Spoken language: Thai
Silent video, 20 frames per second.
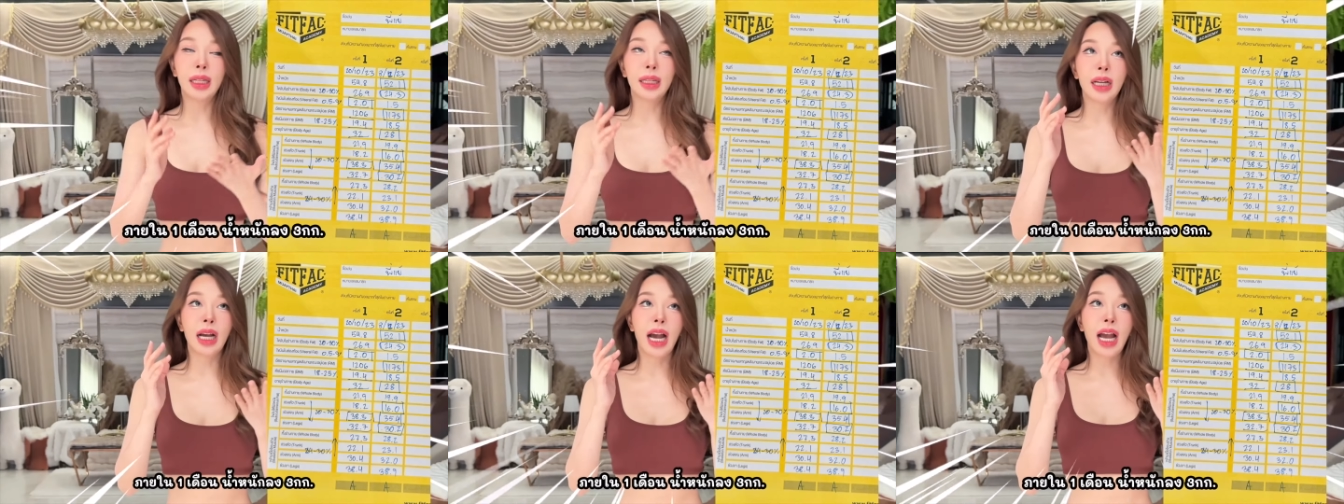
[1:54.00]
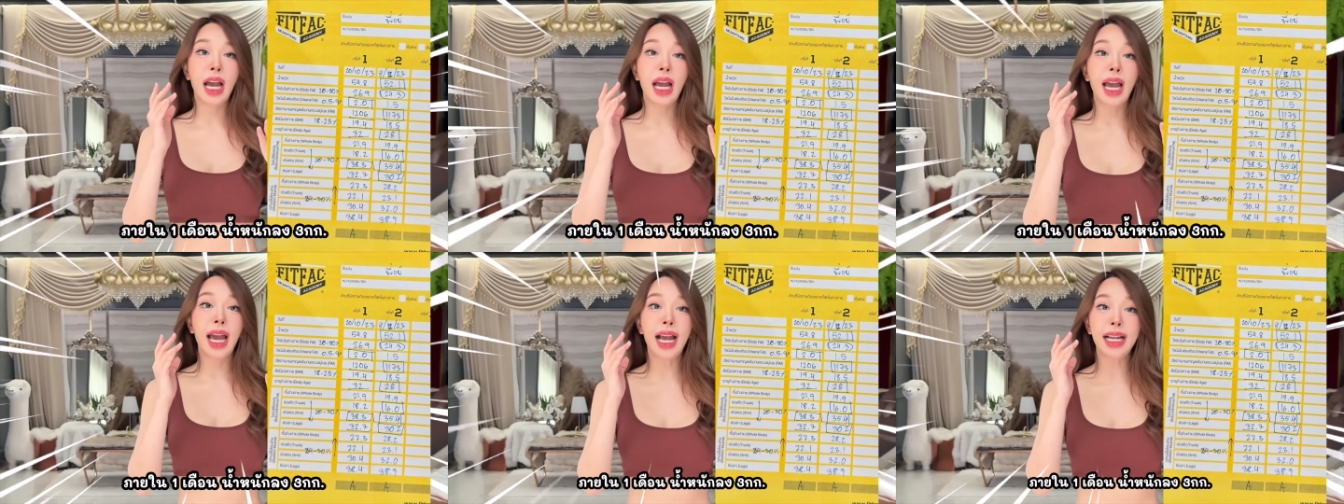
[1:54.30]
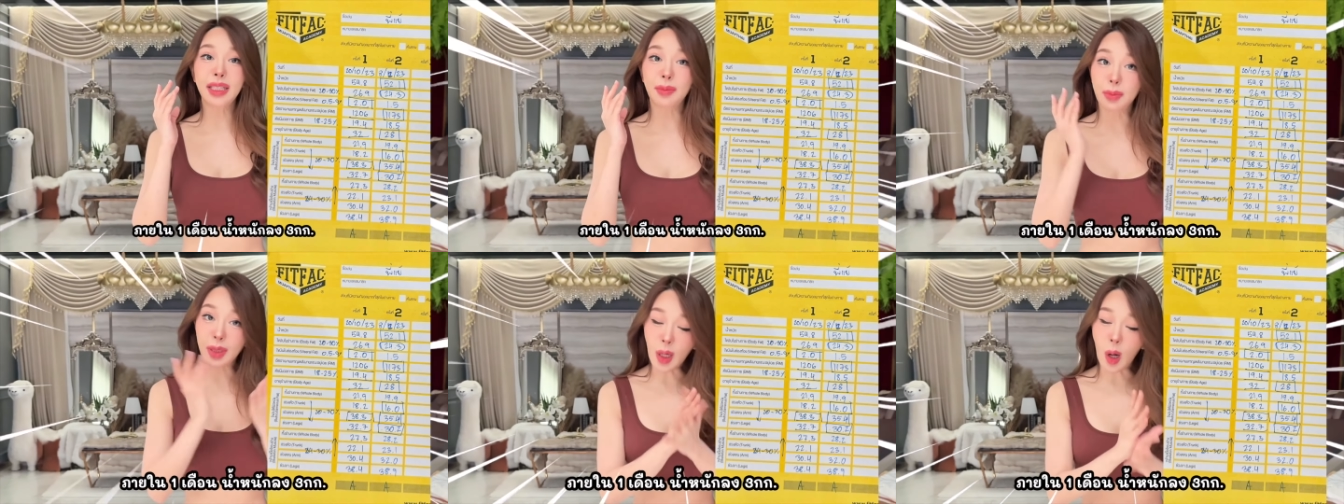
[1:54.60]
ลือ
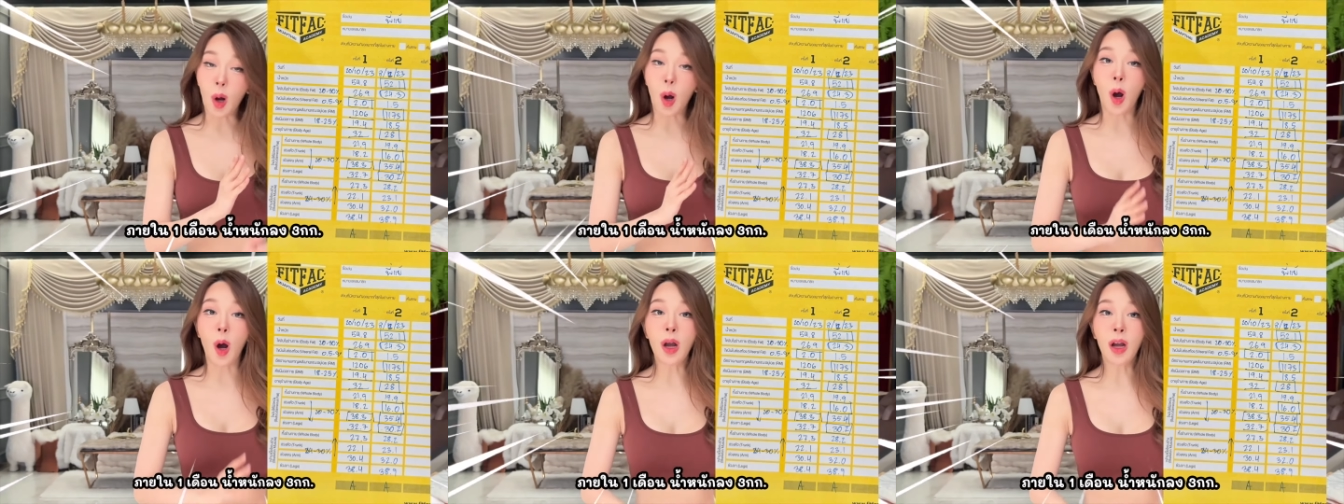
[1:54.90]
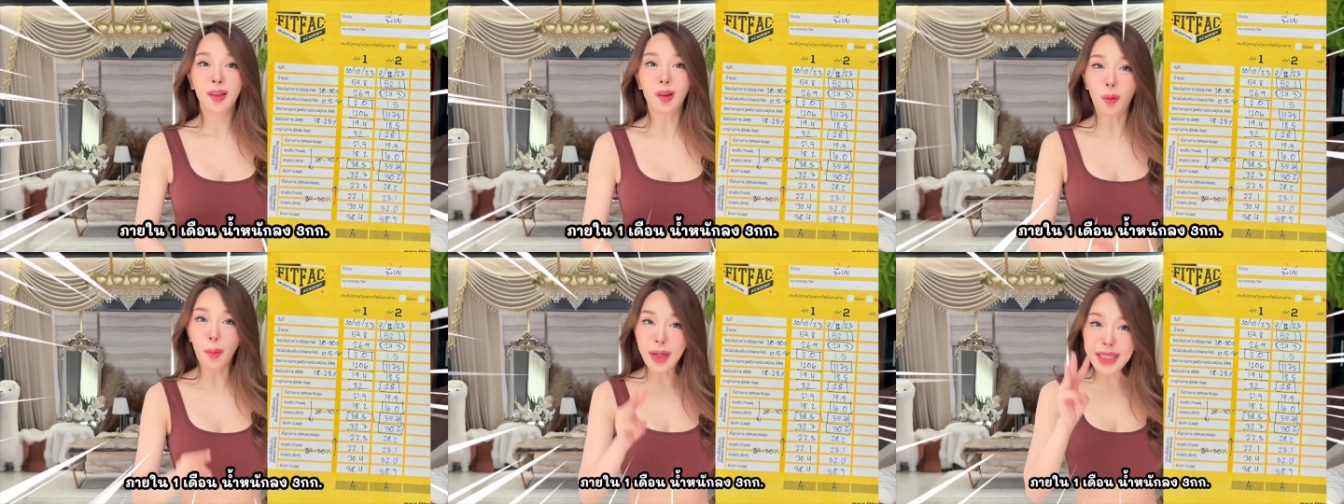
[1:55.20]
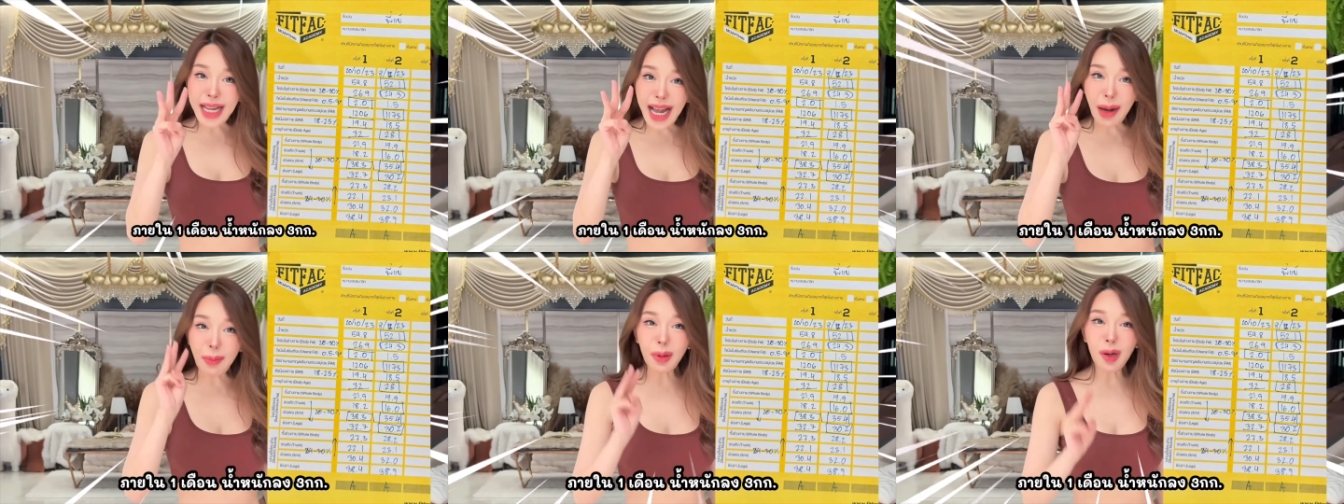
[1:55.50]
52 ลงไป
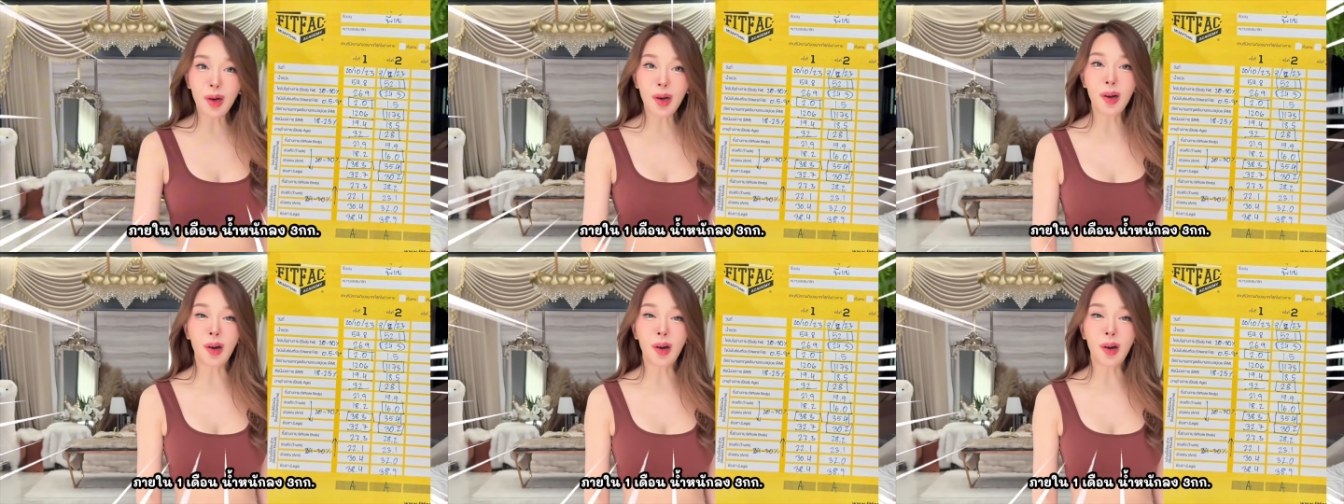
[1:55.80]
3โล